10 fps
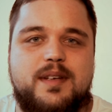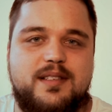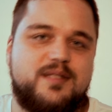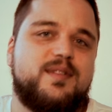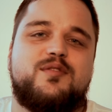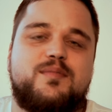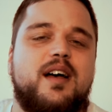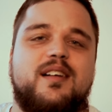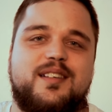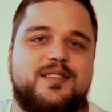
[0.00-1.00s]
Beste, was du
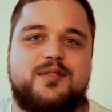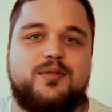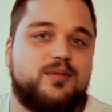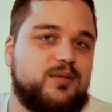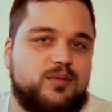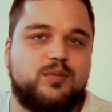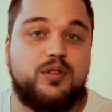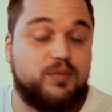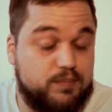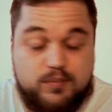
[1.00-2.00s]
machen kannst.
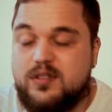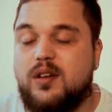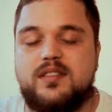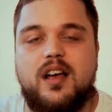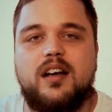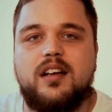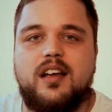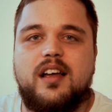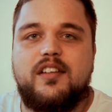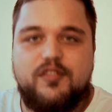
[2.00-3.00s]
Ich muss auch sagen,
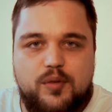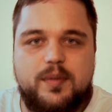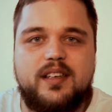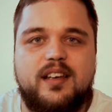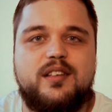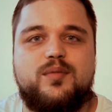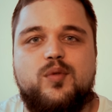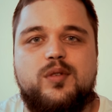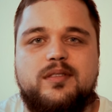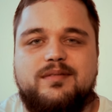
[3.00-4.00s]
fühle mich
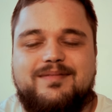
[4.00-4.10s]
echt wohl.